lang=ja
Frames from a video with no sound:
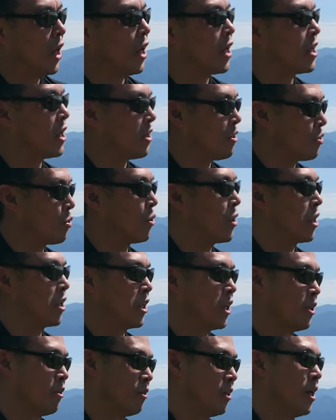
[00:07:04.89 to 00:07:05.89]

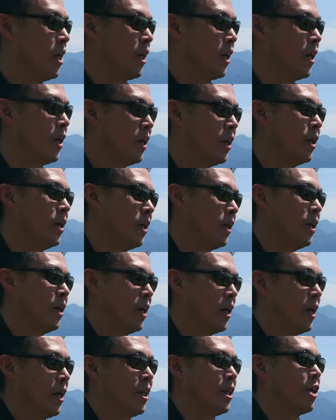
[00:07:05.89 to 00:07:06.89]
ハイキングトレッキングで
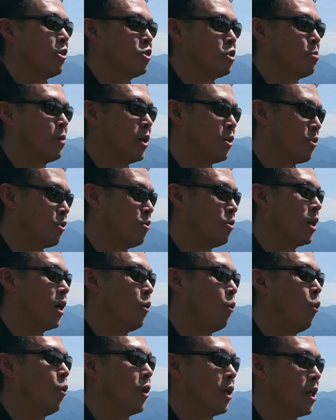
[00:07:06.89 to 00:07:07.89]
楽しめるというの
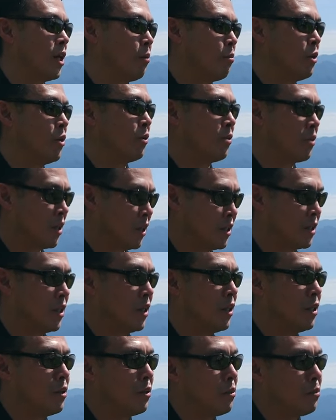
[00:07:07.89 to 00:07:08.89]
が大きな魅力で
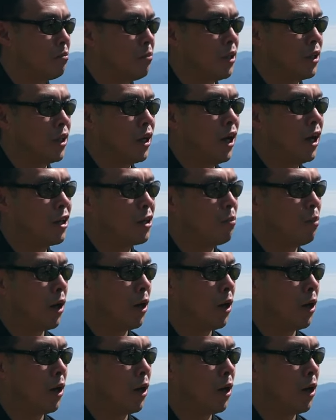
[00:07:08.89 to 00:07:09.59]
すまた白